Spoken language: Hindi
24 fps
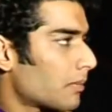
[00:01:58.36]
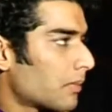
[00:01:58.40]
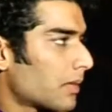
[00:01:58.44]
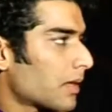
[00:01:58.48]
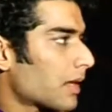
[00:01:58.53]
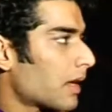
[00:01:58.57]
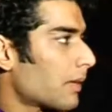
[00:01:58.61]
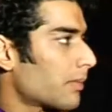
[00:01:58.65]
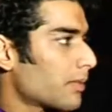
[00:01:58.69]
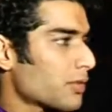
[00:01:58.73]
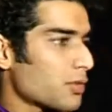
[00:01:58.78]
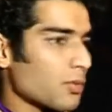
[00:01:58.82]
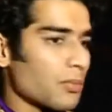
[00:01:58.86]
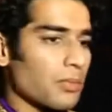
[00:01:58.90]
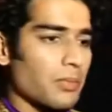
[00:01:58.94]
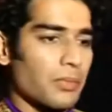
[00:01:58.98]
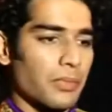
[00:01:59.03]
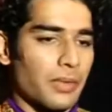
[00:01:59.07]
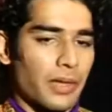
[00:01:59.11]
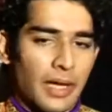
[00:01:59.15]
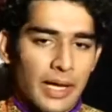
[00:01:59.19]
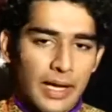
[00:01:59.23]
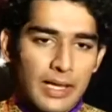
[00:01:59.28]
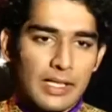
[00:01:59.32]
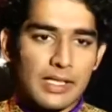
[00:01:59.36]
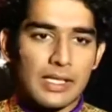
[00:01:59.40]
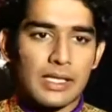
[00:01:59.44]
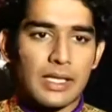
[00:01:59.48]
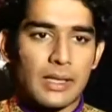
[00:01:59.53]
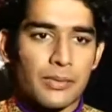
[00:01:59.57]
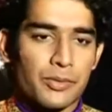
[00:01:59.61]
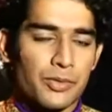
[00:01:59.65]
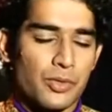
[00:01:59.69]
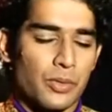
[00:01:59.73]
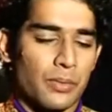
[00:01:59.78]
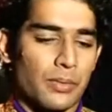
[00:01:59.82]
बट अभी जो है
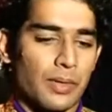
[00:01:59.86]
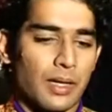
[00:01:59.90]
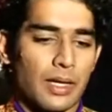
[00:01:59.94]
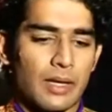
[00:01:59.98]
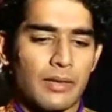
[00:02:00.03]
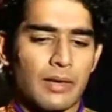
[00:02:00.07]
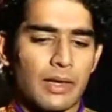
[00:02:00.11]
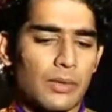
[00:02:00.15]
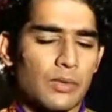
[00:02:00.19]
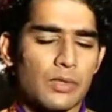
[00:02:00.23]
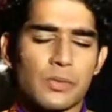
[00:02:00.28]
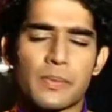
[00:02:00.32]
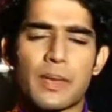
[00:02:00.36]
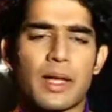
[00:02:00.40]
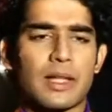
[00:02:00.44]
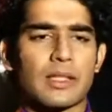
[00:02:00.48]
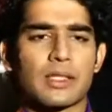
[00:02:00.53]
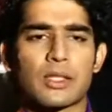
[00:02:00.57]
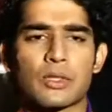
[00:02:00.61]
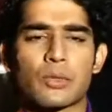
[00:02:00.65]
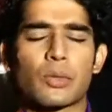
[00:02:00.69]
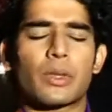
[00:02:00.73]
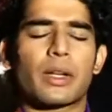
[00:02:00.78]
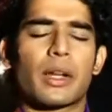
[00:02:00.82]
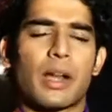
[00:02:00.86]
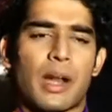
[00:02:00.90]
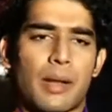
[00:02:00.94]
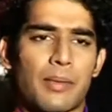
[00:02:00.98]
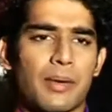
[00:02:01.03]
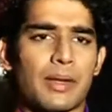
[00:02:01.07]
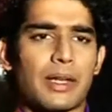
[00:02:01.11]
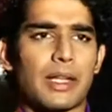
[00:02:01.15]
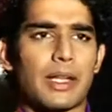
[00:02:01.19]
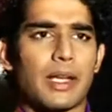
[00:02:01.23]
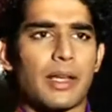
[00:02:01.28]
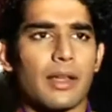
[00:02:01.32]
सीन अभी जो हम करने वाले हैं उसमें आज सच कोई
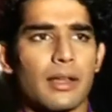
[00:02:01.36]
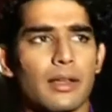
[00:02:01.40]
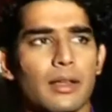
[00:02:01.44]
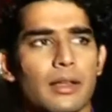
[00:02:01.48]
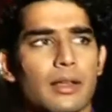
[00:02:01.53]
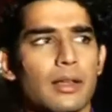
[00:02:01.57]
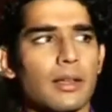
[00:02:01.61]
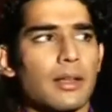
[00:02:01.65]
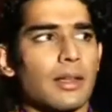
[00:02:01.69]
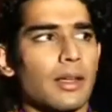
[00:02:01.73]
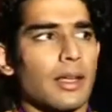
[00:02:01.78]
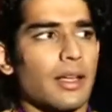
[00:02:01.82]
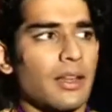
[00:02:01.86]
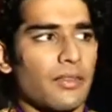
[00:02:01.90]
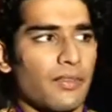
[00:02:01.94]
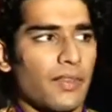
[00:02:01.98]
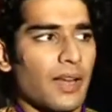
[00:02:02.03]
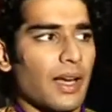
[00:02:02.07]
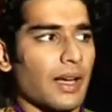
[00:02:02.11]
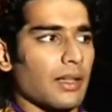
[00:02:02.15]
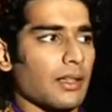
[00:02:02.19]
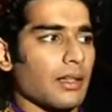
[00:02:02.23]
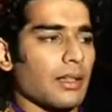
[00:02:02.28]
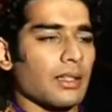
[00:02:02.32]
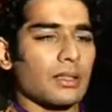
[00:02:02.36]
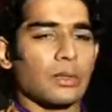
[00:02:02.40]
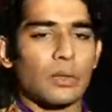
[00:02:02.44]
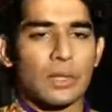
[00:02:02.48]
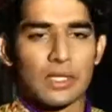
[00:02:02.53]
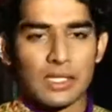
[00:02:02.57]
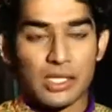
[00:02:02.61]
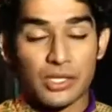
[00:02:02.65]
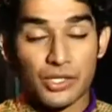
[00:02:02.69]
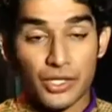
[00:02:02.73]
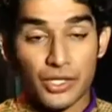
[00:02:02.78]
ड्रामा नहीं है इनफैक्ट uh, थोड़ा सा